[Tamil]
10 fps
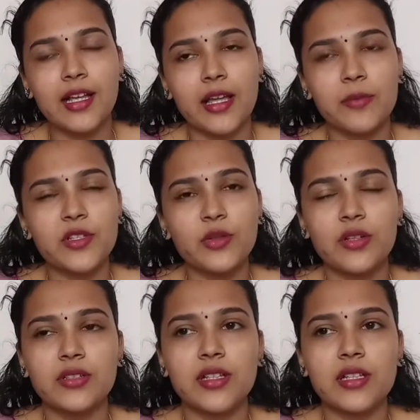எப்படி
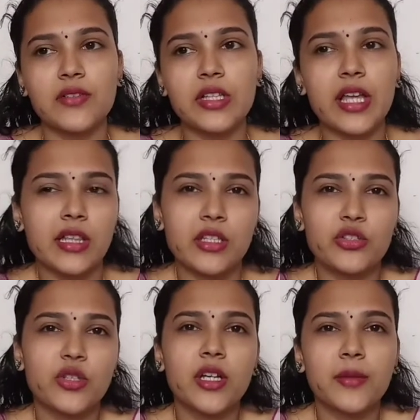சொல்கிறது அதில் வந்து எந்த
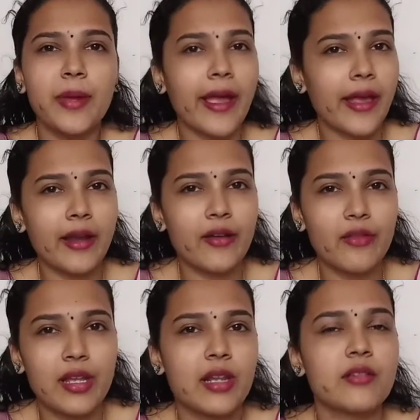சுகருமே
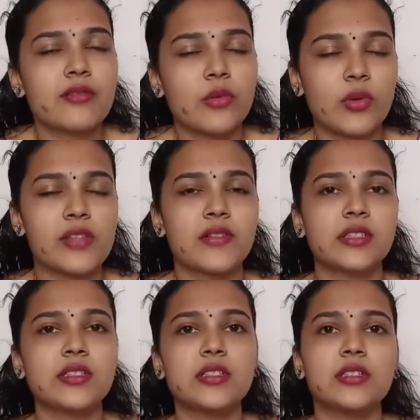இறங்கவே இல்லை ஸோ இதை
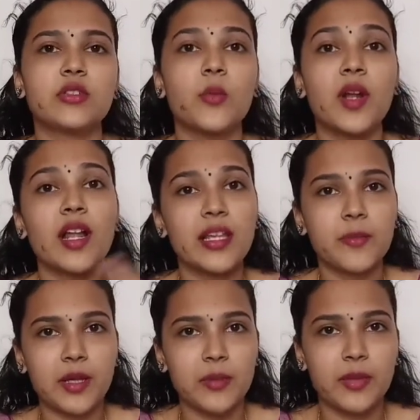வந்து ரொம்ப நாளைக்கு
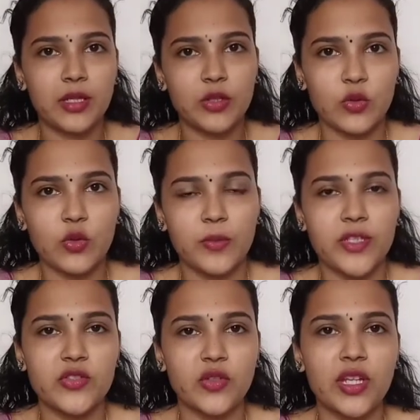பதப்படுத்தணும்
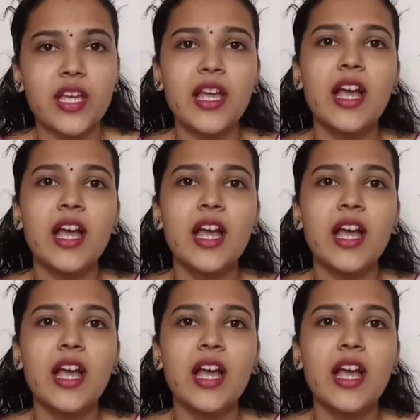அப்படின்னு சொல்லி